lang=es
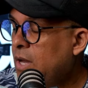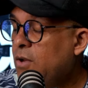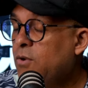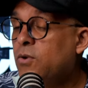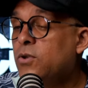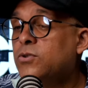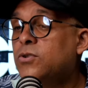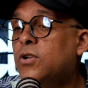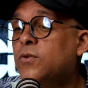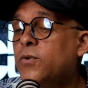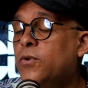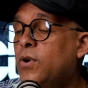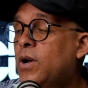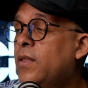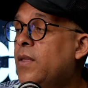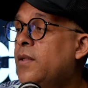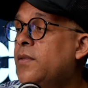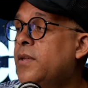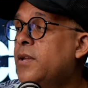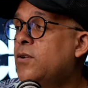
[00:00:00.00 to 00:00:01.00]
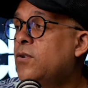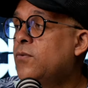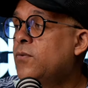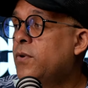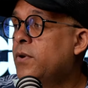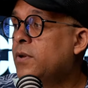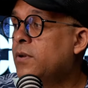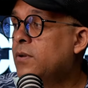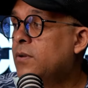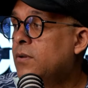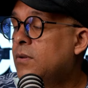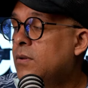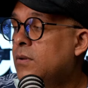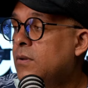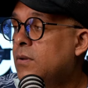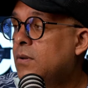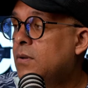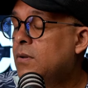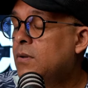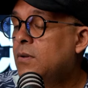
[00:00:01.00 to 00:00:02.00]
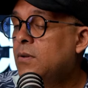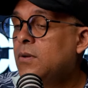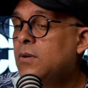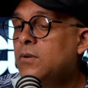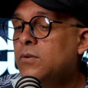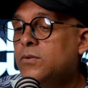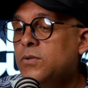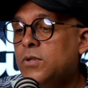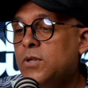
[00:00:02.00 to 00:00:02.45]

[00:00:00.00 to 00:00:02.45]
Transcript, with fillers: Ah, no, eso le fueron a Danilo, fue. Eso le fueron a Danilo.